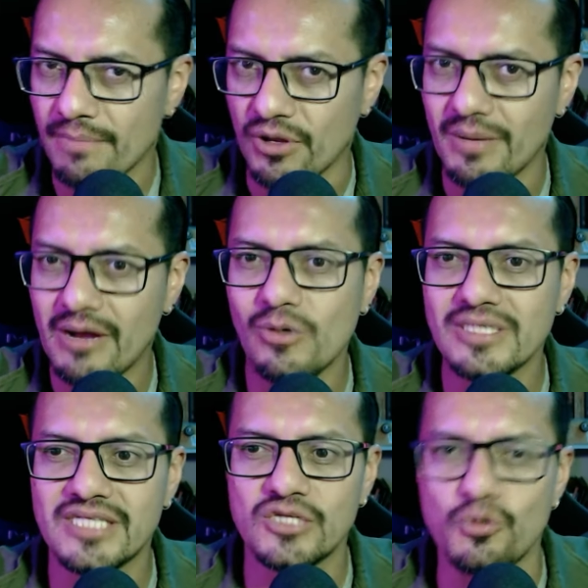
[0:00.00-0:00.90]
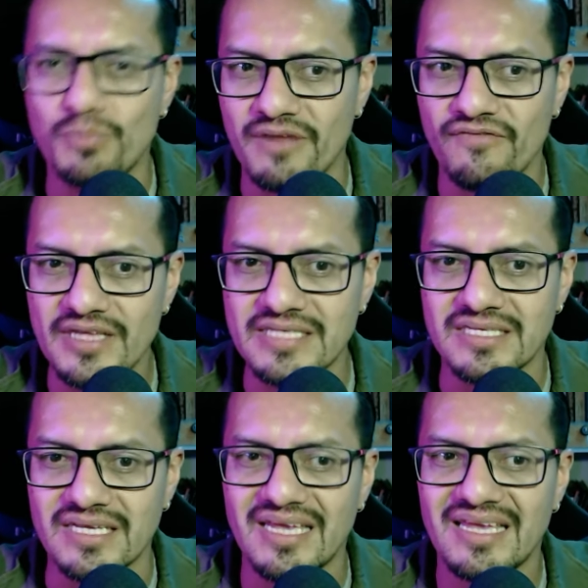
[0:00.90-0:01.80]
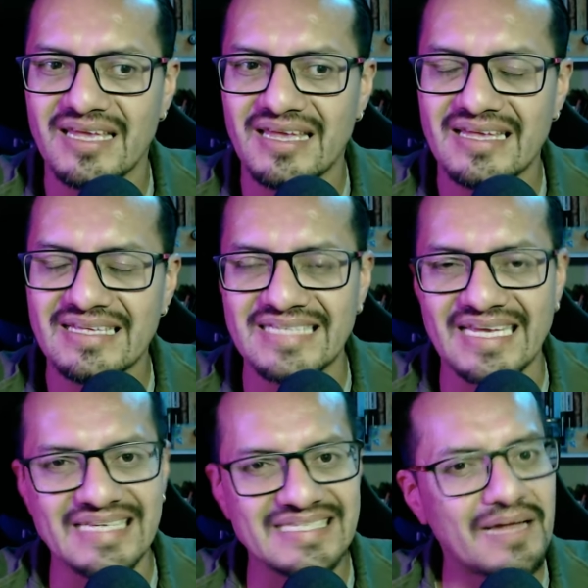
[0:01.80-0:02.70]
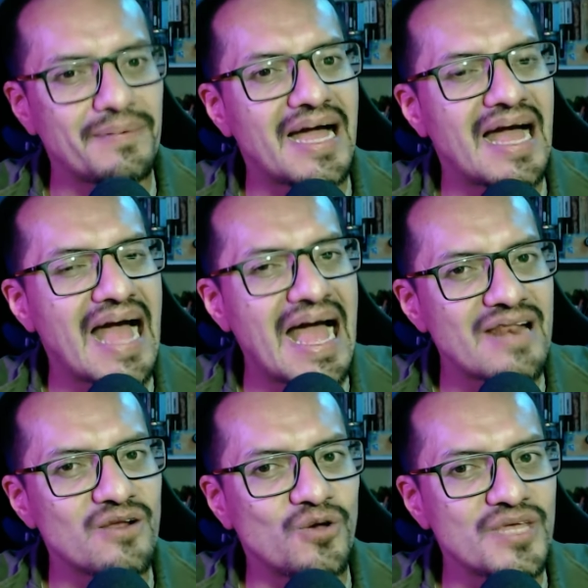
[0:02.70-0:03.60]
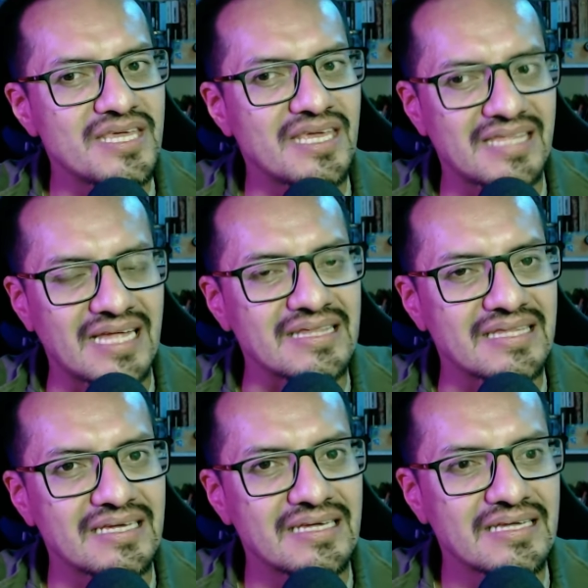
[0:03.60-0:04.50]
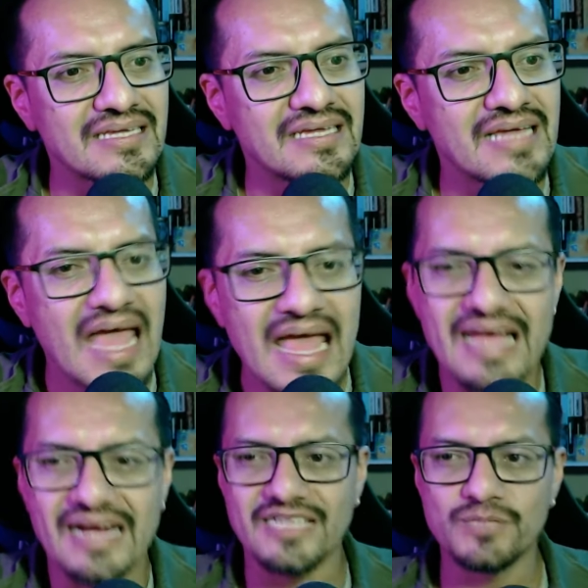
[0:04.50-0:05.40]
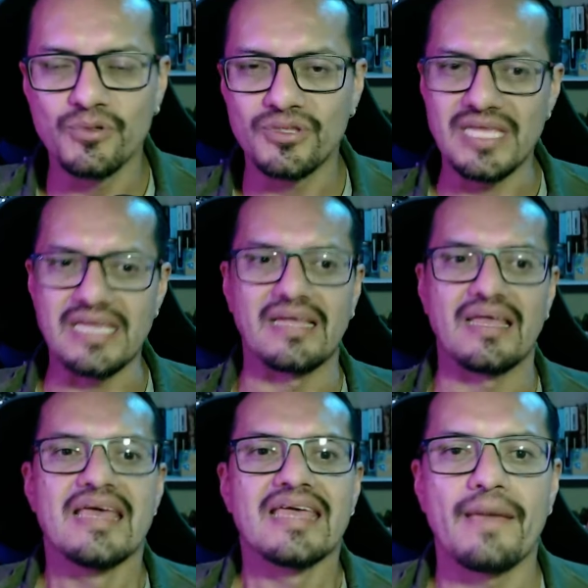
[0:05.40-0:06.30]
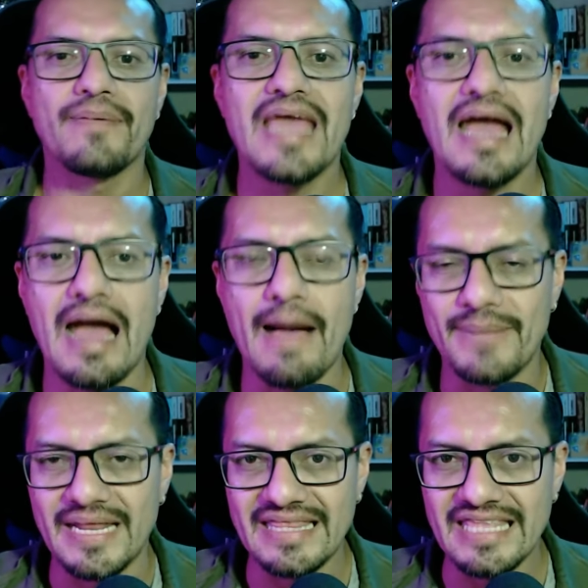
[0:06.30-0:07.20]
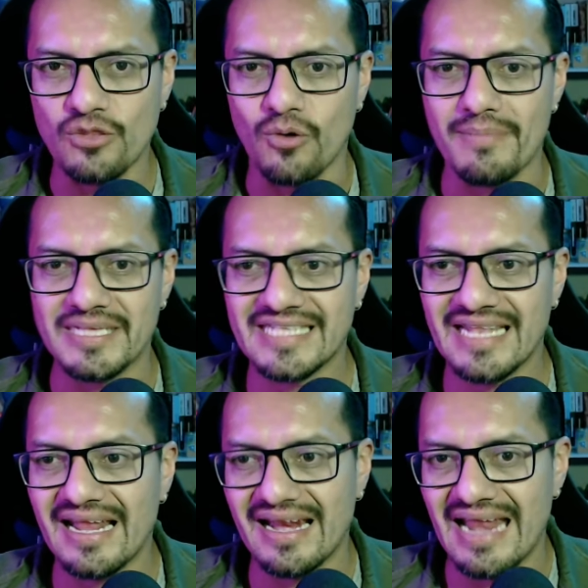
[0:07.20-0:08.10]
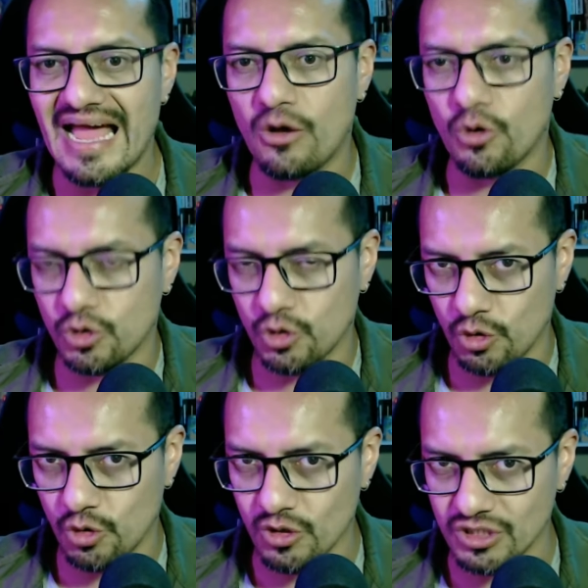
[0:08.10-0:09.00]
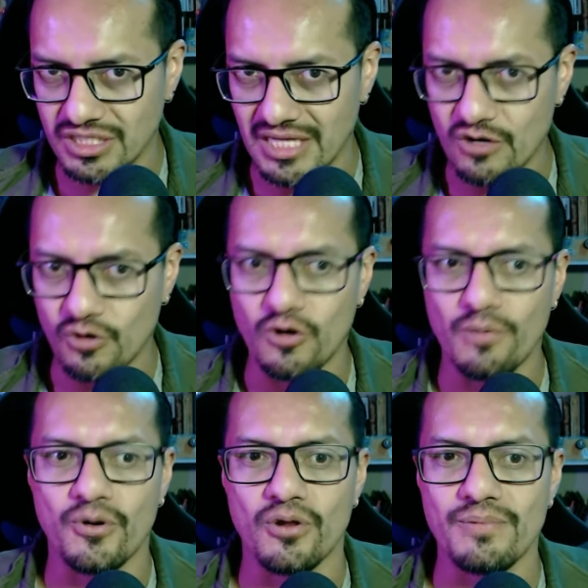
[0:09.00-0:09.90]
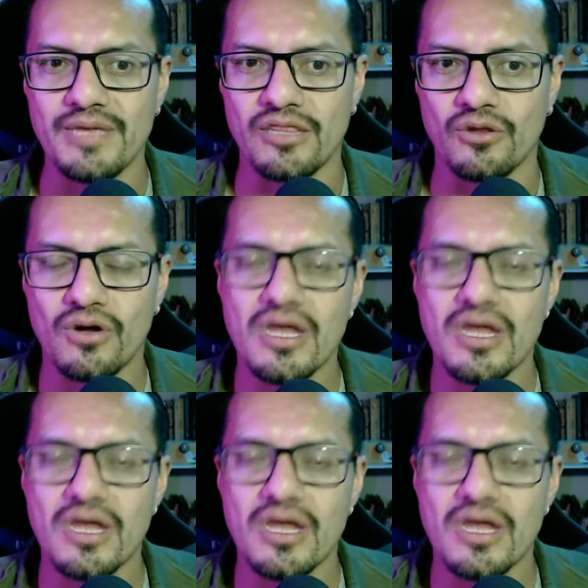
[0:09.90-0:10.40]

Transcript: Pero bajo esta superficie se gestaba algo inquietante. Rasputín, que había aprendido a mezclar la ortodoxia con lo prohibido,